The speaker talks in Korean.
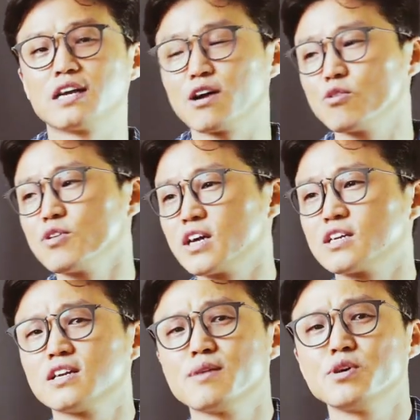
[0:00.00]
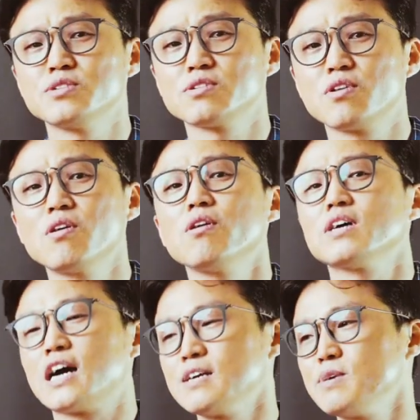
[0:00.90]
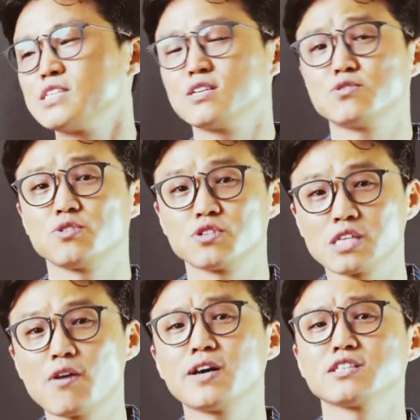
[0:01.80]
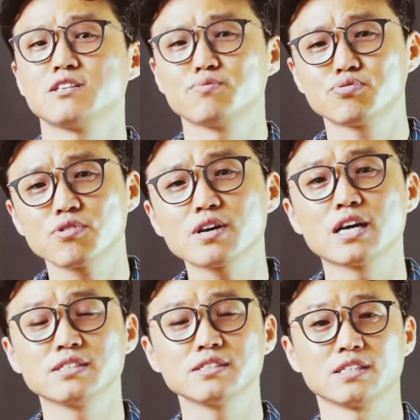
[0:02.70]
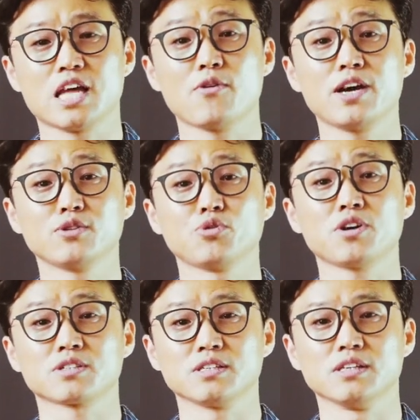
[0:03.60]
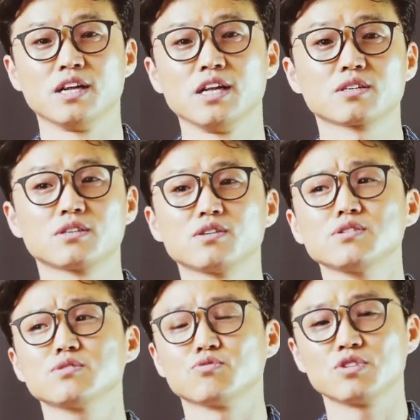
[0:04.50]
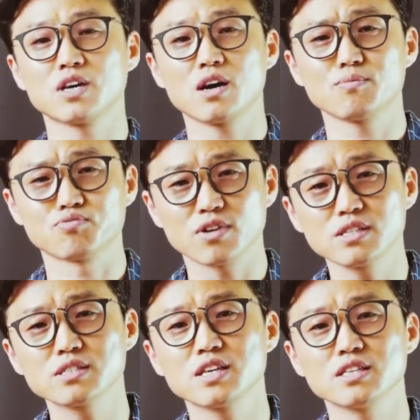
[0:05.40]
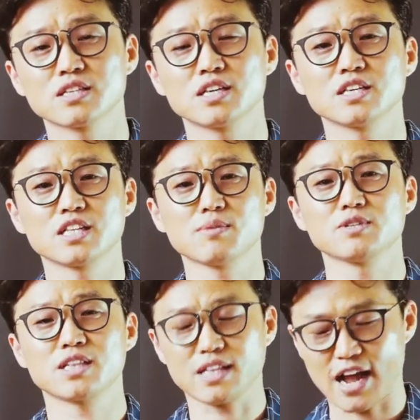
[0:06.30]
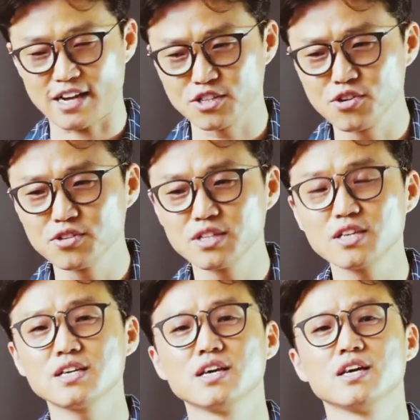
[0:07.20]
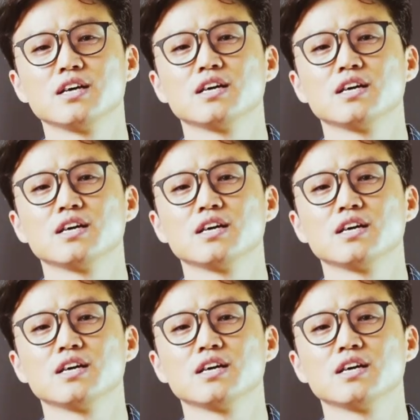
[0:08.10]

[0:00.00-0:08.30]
라고 얘기를 하면서 아이 메시지로 그 상황들을 풀어가는 대화의 노력들 그건 우리가 불완전한 인간이기 때문에 당연히